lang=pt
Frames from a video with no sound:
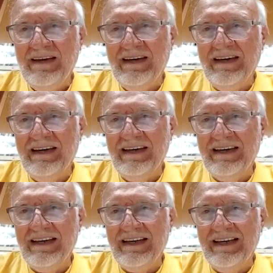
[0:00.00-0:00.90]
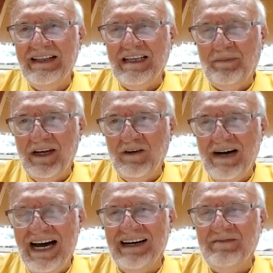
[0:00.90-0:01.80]
é, em
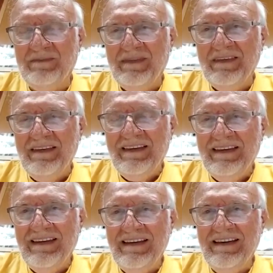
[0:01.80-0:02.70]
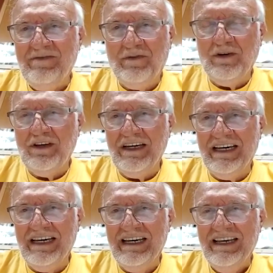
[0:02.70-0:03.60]
Taperoá. É, foi
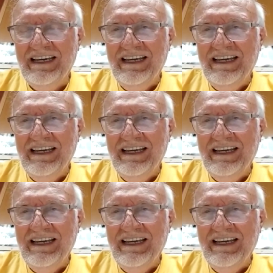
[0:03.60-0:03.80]
é,